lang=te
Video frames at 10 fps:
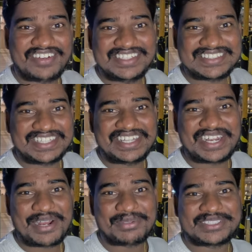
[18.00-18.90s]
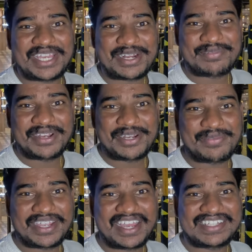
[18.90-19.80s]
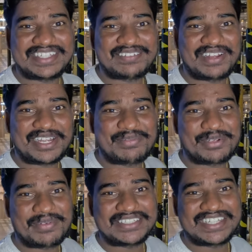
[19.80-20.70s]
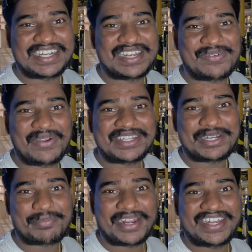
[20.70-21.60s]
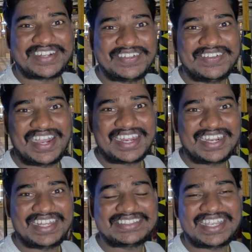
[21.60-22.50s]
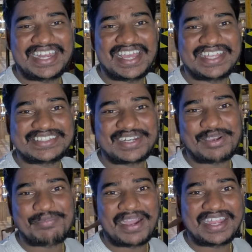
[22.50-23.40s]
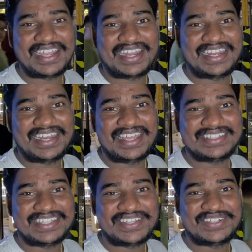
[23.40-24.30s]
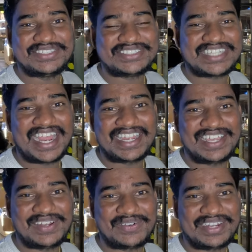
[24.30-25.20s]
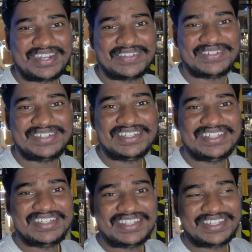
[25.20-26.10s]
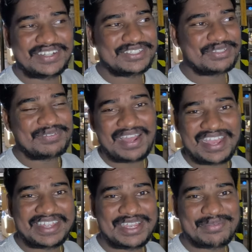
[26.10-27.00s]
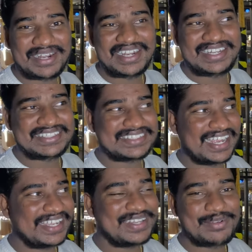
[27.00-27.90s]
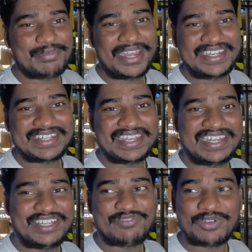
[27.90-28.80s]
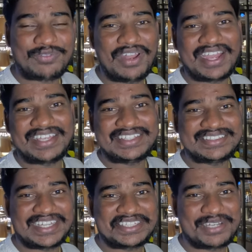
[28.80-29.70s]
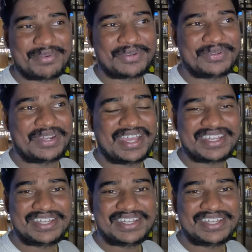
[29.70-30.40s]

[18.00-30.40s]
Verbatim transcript: ఫ్రెండ్స్ అందరికి నమస్కారం నేను మీ కార్తిక్ వెల్కమ్ టు మై ఛానల్ ఒంటరి ప్రయాణికుడు అఖండ చైనా యాత్రలో భాగంగా నేనైతే ఈరోజు షాంఘైలో ఉన్నాను ఈరోజు బ్లాగ్ ఏమరా అంటే షాంగేలో బయటికి వెళ్ళి ఫుడ్ బ్లాగ్ అయితే చేద్దాం అనుకున్నా